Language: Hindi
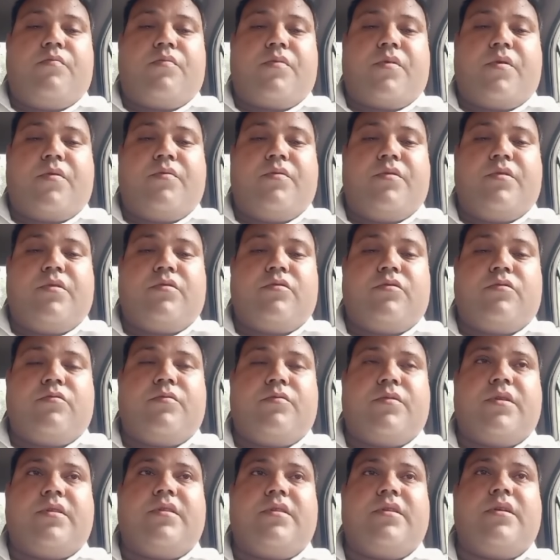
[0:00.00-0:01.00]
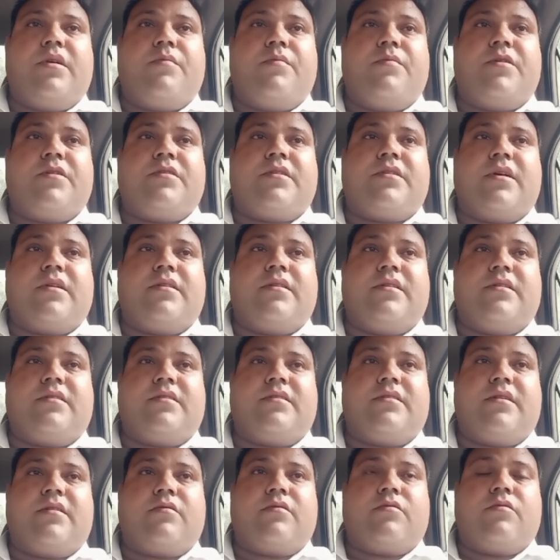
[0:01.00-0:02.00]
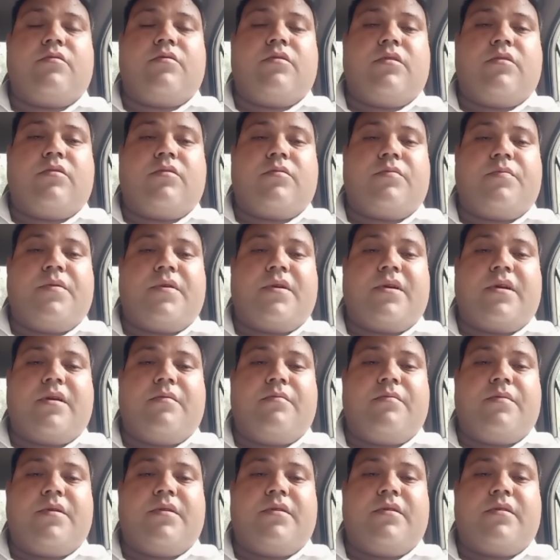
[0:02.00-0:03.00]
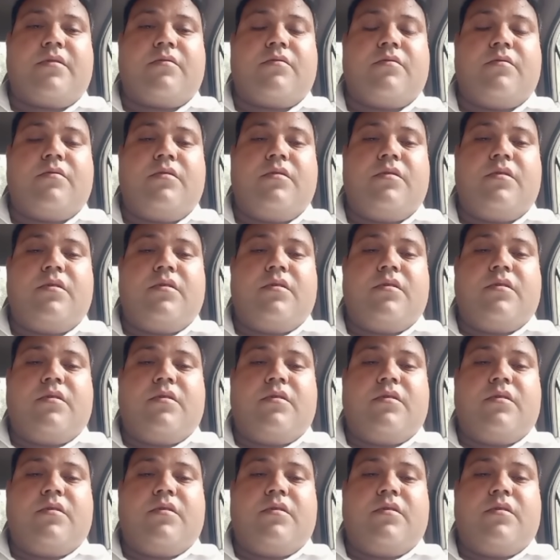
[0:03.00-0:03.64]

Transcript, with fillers: प्रभु यीशु मसीह अमृता सिस्टर को और पी के बर्जर को